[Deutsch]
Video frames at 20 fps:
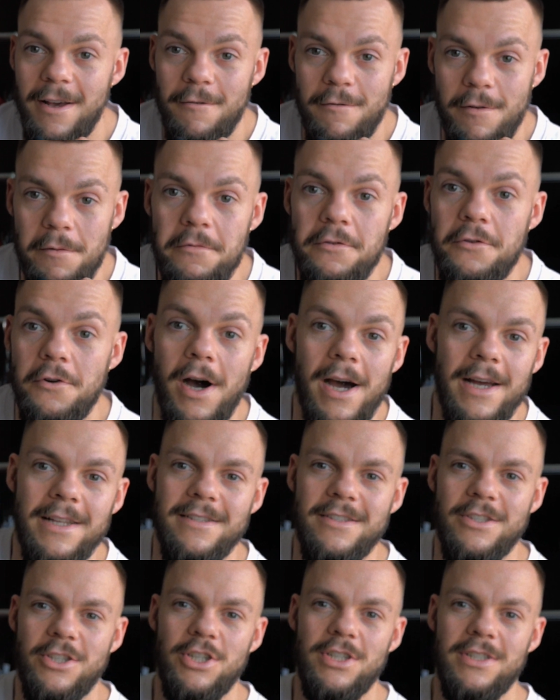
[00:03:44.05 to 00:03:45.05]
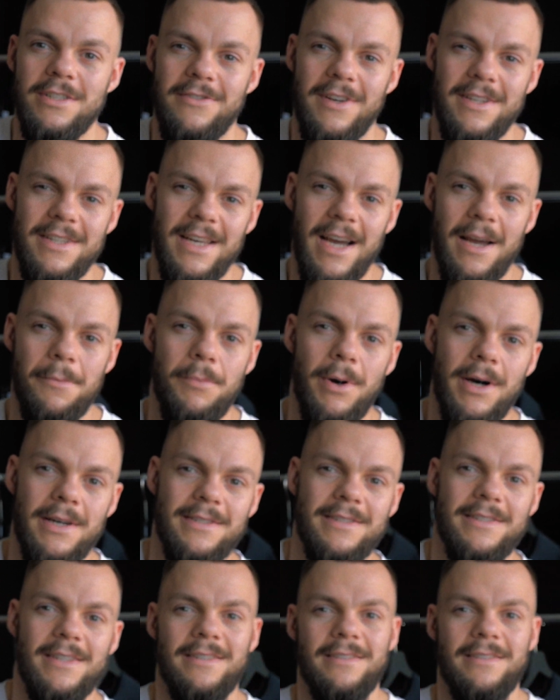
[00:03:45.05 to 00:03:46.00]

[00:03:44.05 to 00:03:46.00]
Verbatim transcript: 501 Jeans, wenn die einem passt.